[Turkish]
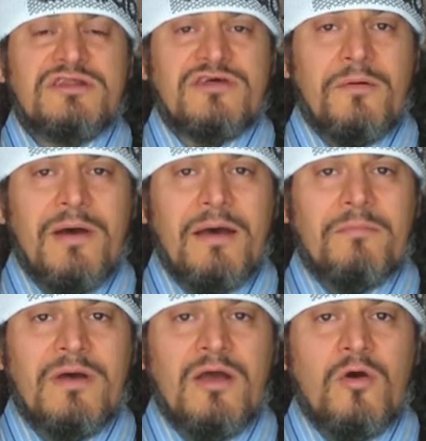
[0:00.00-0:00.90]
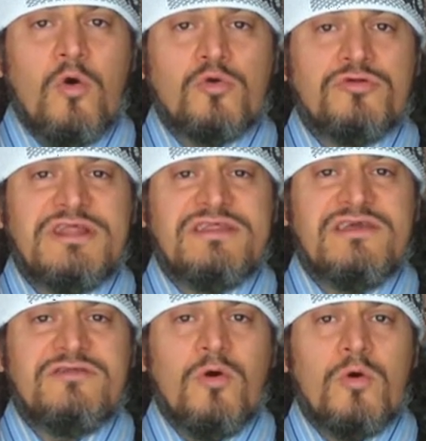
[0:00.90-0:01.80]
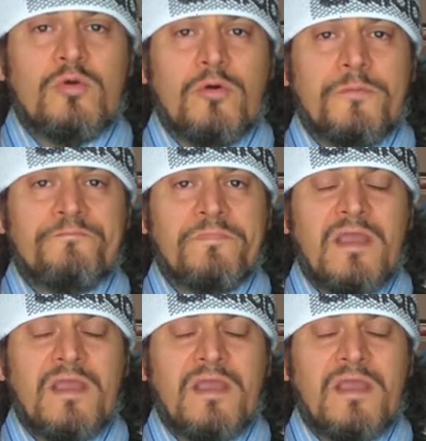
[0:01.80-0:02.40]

Tamam, onun dediği doğru.